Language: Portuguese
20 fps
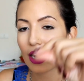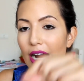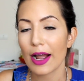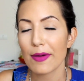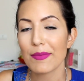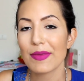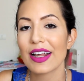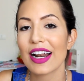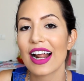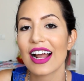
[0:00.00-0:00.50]

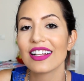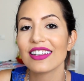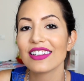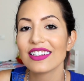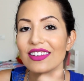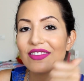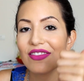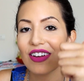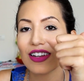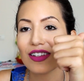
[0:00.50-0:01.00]
camarada
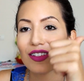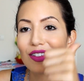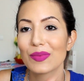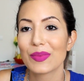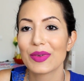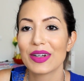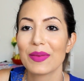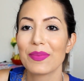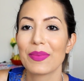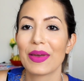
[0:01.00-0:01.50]
que vale
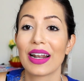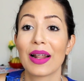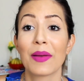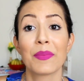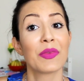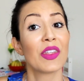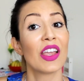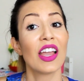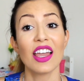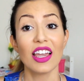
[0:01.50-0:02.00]
super a pena.
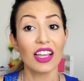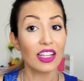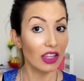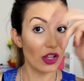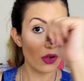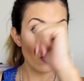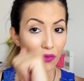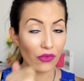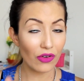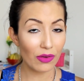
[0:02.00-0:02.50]

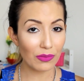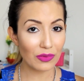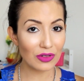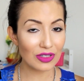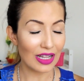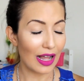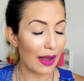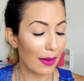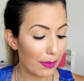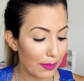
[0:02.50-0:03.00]
Então vamos
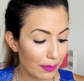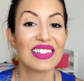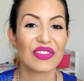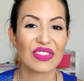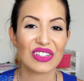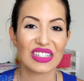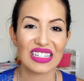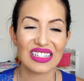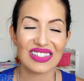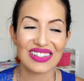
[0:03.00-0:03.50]
lá. Se
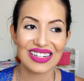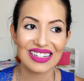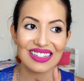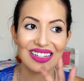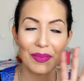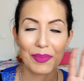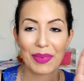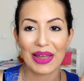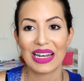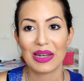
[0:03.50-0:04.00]
vocês verem
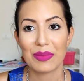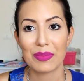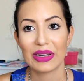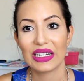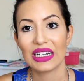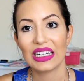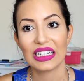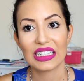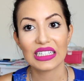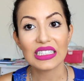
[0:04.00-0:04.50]
essa pele
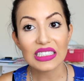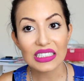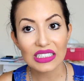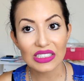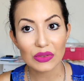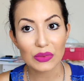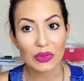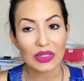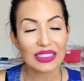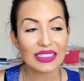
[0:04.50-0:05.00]

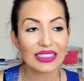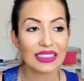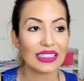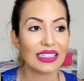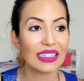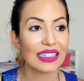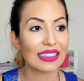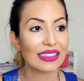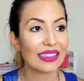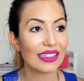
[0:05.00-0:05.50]
brilhando
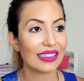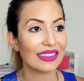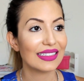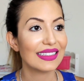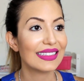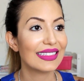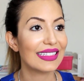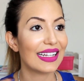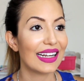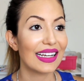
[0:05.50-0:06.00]
assim, essa
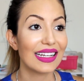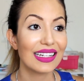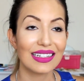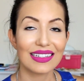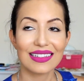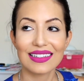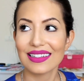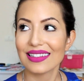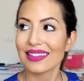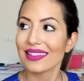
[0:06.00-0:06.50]
estrela,
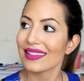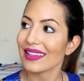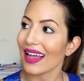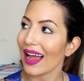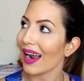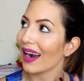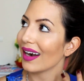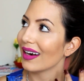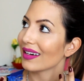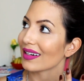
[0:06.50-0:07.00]
essa
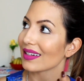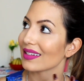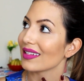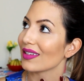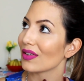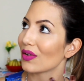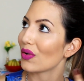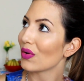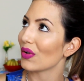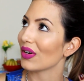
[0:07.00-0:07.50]
star,
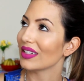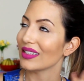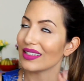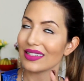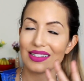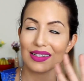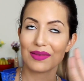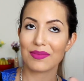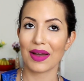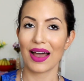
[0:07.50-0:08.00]
essa coisa
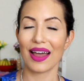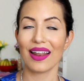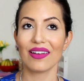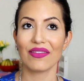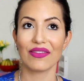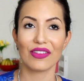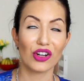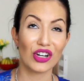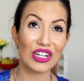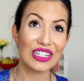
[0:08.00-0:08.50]
assim
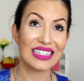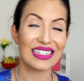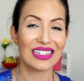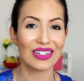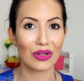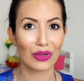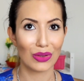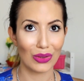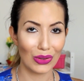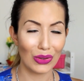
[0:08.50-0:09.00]
maravilhosa, esse
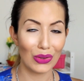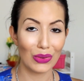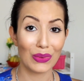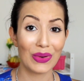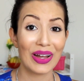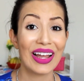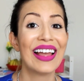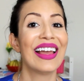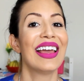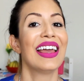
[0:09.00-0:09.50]

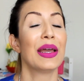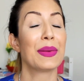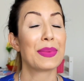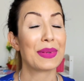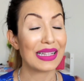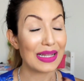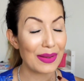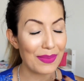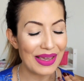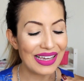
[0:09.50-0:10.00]
glow, é
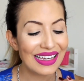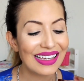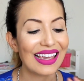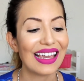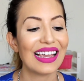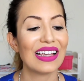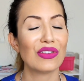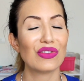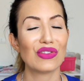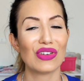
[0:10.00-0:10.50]
porque tá bem
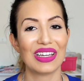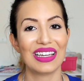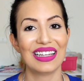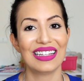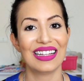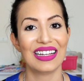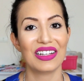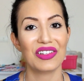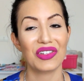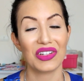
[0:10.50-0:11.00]
quente aqui,
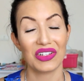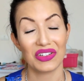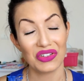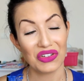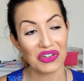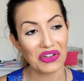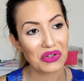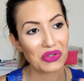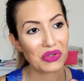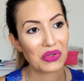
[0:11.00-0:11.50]
tá
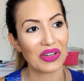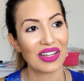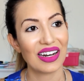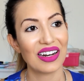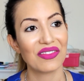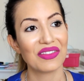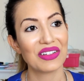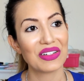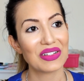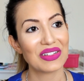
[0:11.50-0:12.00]
gente? E eu tô
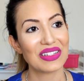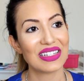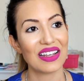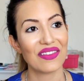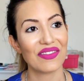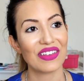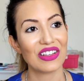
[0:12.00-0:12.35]
gravando sem